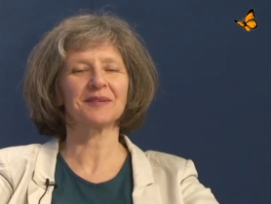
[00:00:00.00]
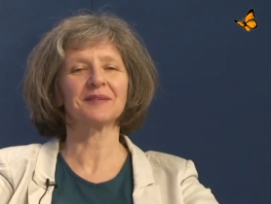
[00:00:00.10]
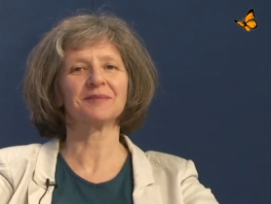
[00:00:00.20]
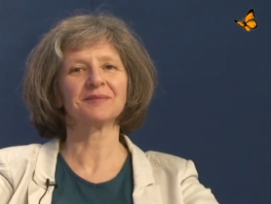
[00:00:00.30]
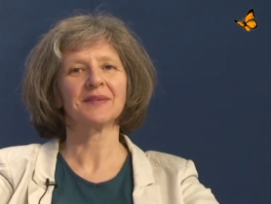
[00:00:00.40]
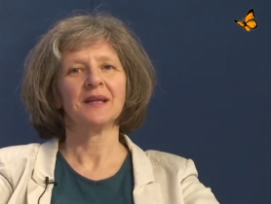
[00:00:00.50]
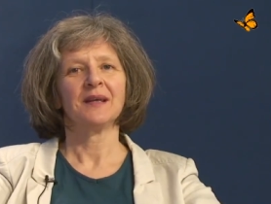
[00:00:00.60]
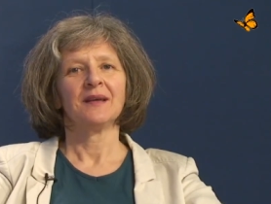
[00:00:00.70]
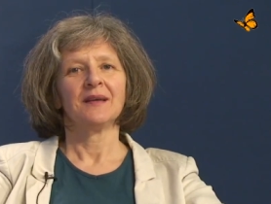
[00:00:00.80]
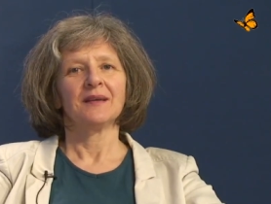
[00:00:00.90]
ähm,
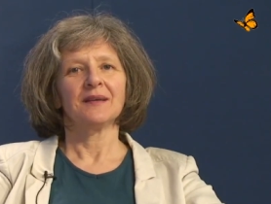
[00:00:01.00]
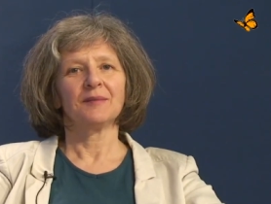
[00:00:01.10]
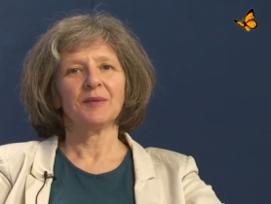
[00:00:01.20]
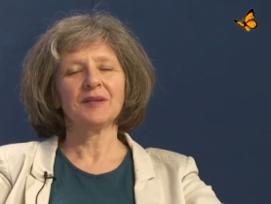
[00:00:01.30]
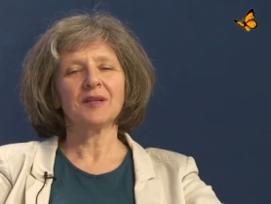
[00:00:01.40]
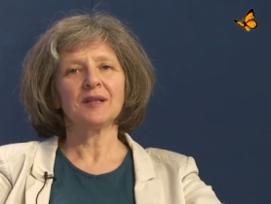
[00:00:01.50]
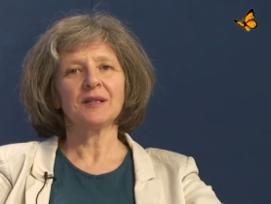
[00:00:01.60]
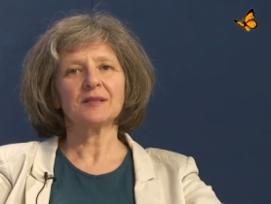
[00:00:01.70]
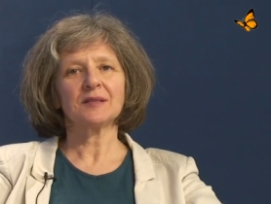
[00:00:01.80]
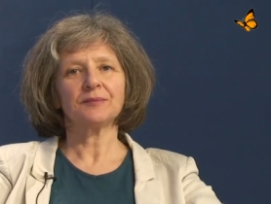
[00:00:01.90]
im
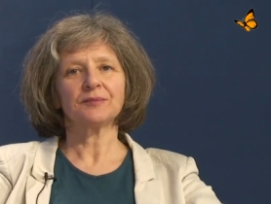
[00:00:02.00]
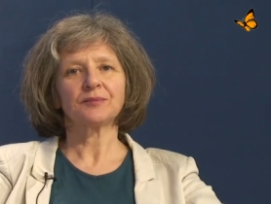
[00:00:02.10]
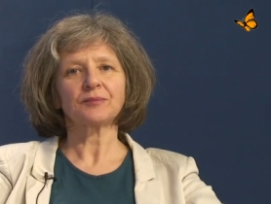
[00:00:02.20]
Internet,